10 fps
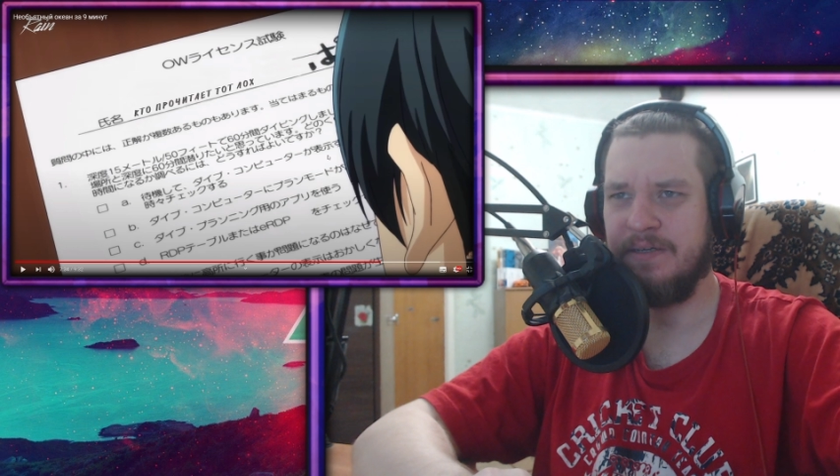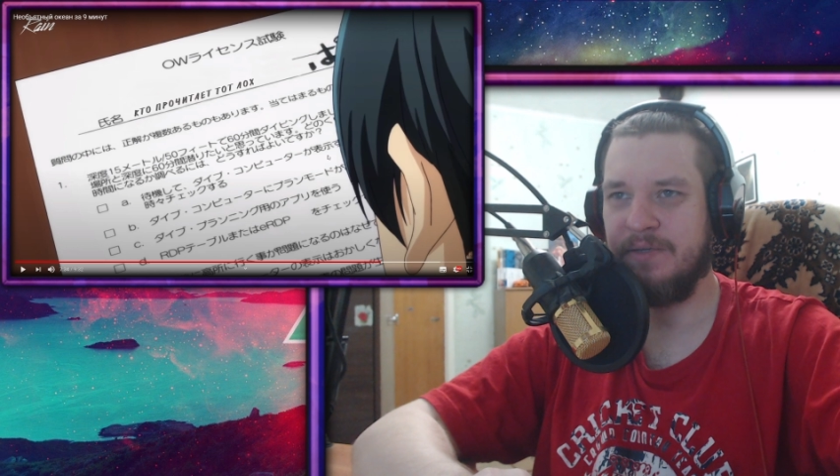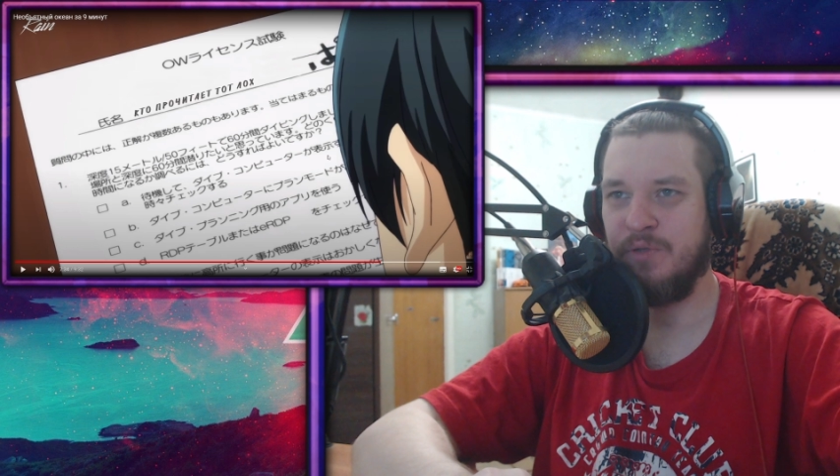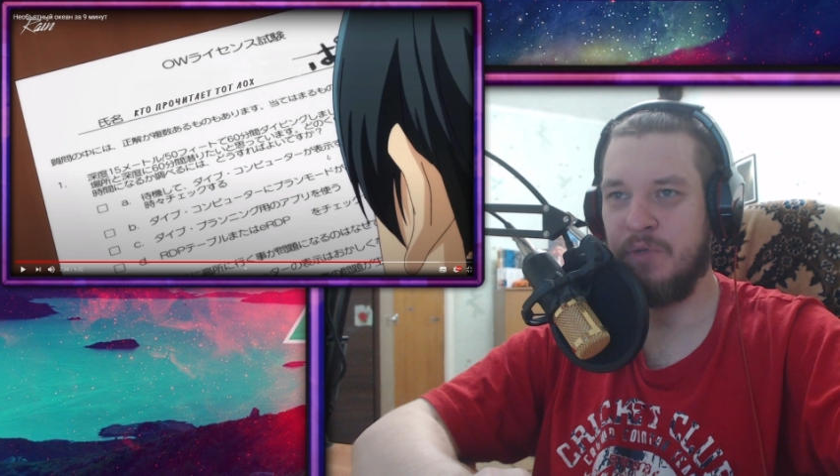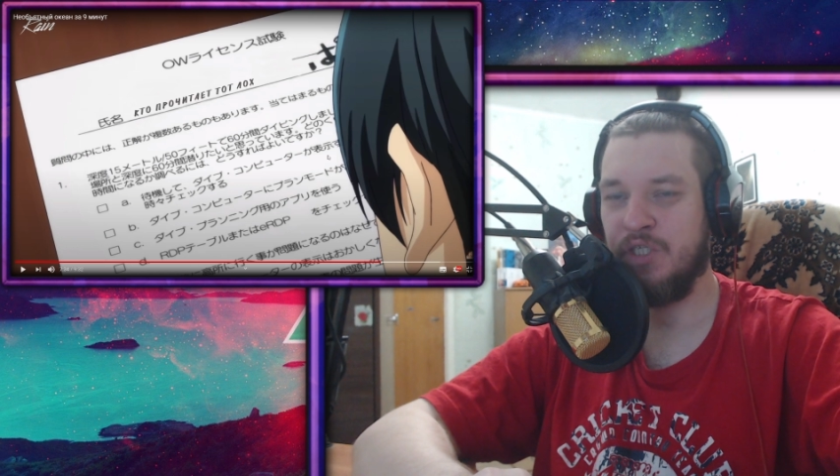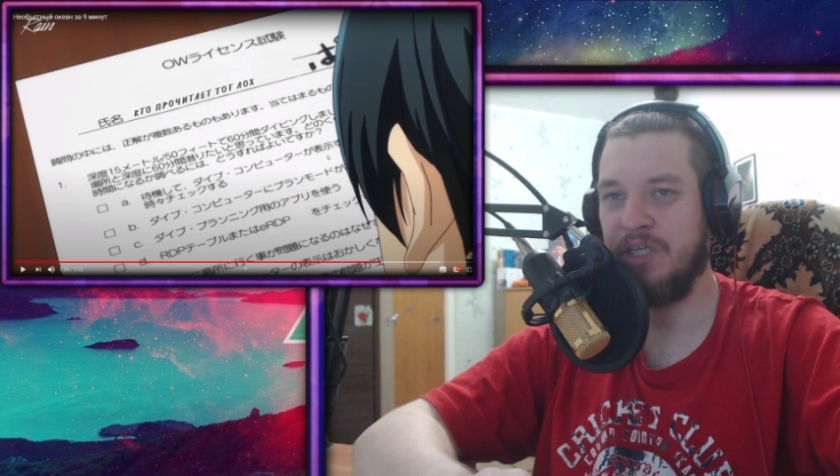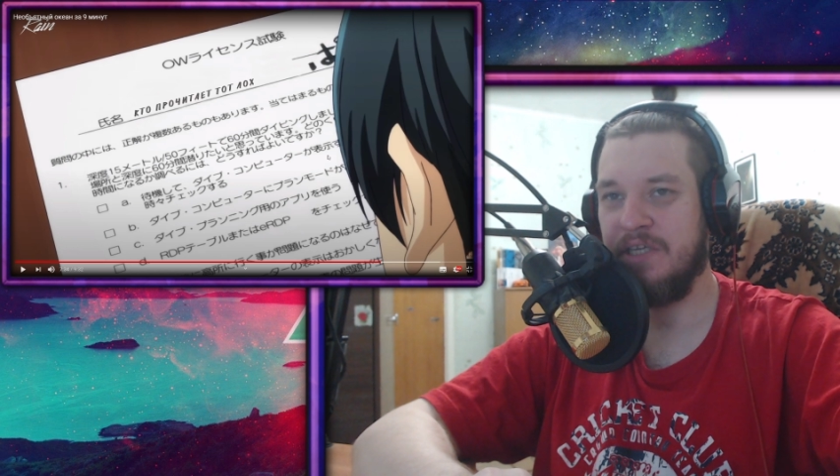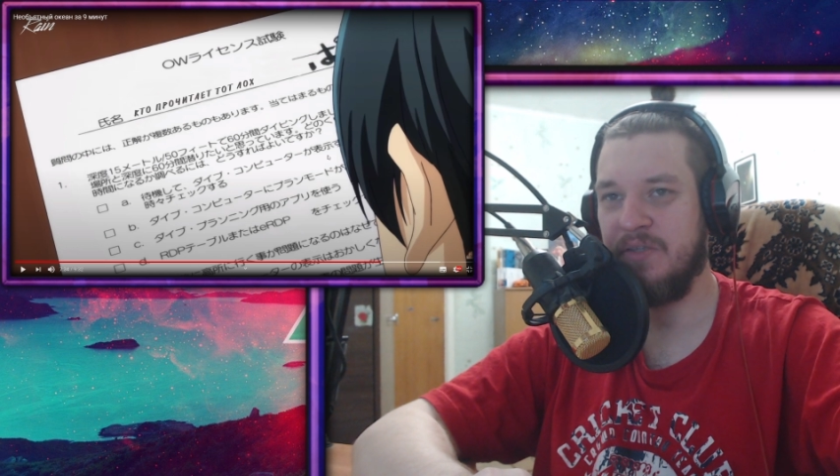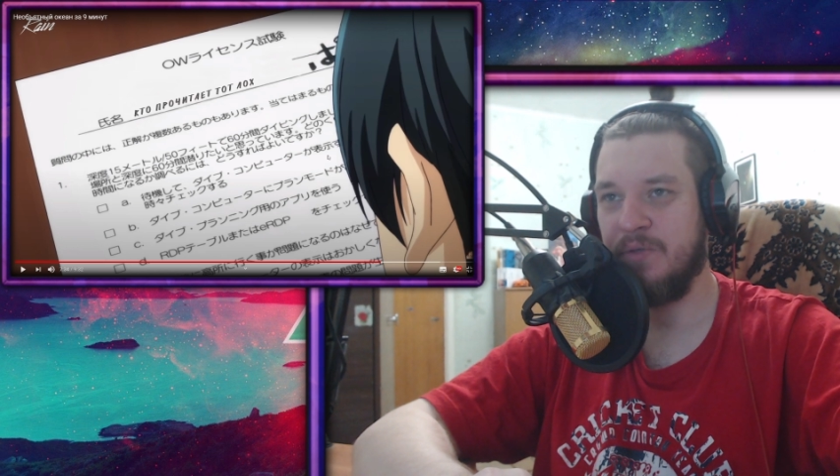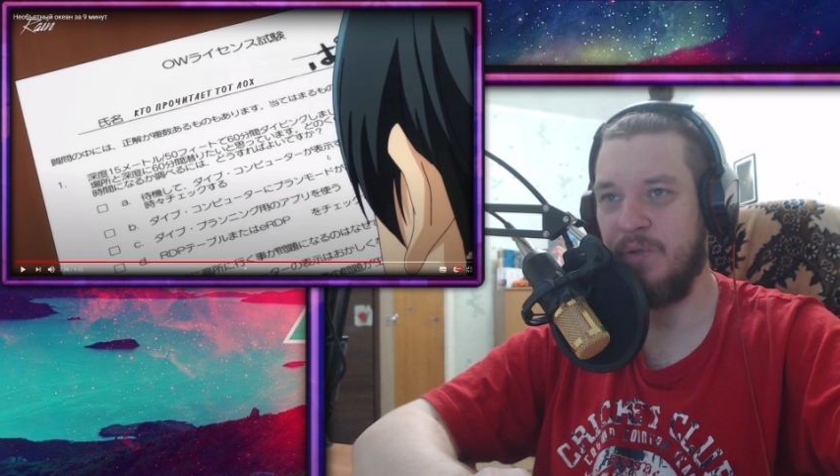Кто
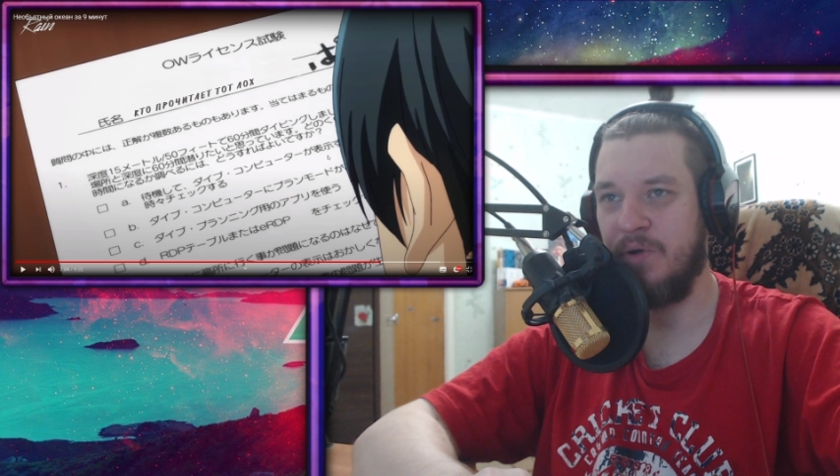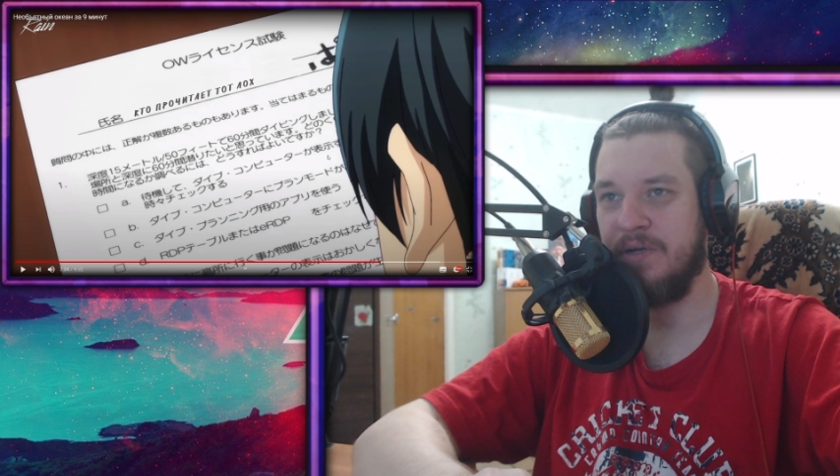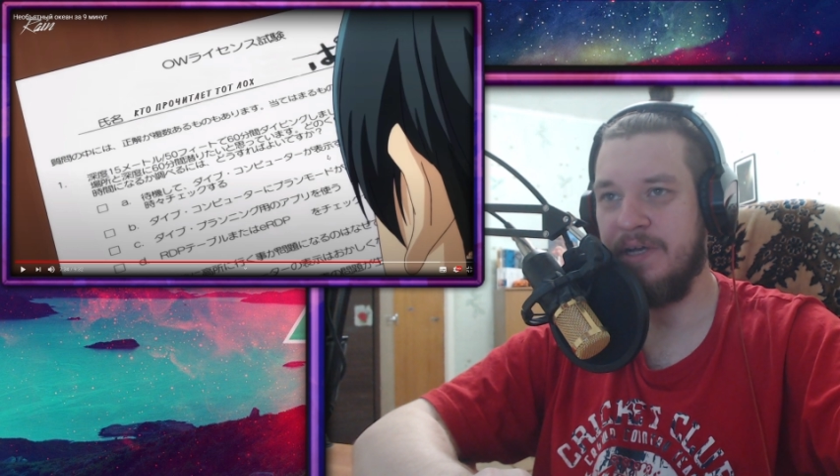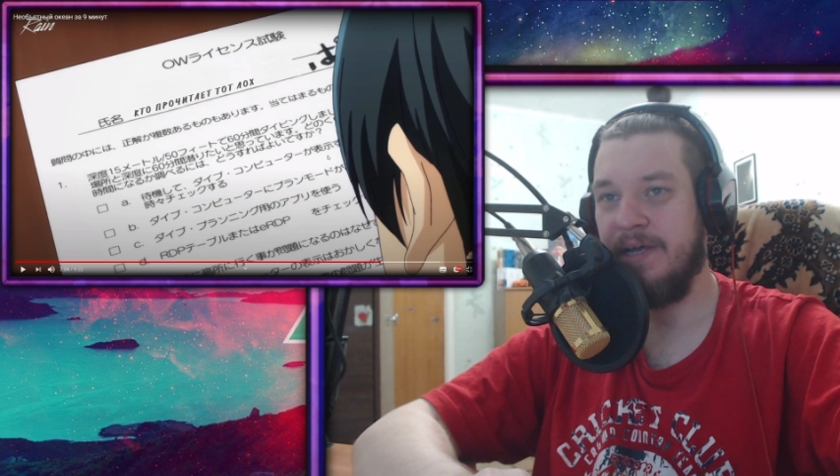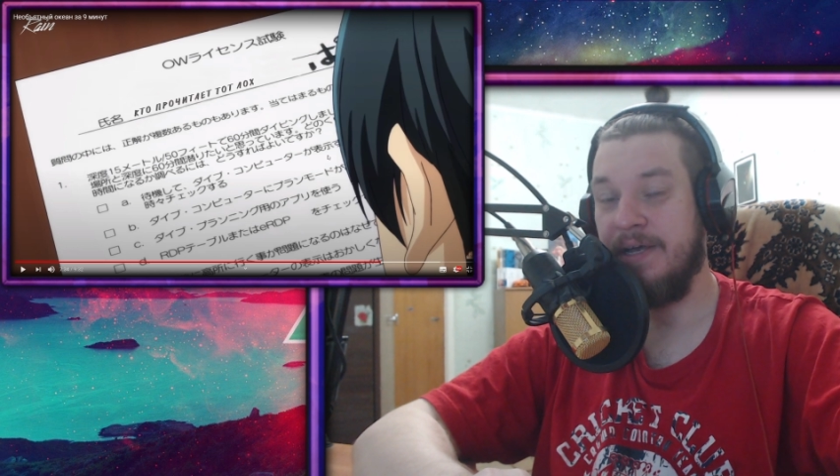прочитает, тот плохо.